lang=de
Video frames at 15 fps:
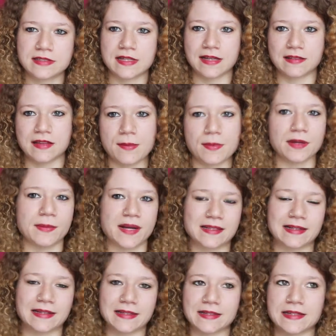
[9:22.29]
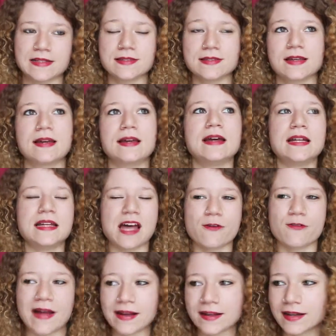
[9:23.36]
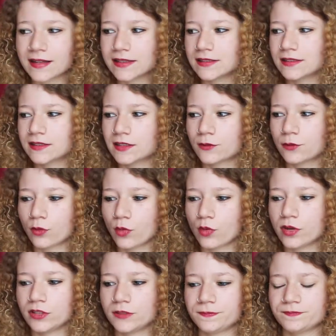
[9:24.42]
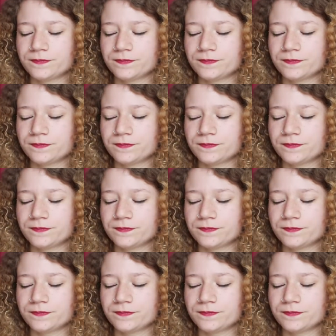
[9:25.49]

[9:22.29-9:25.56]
die halt selber eine Magdalena ist, nach Frankreich geflohen,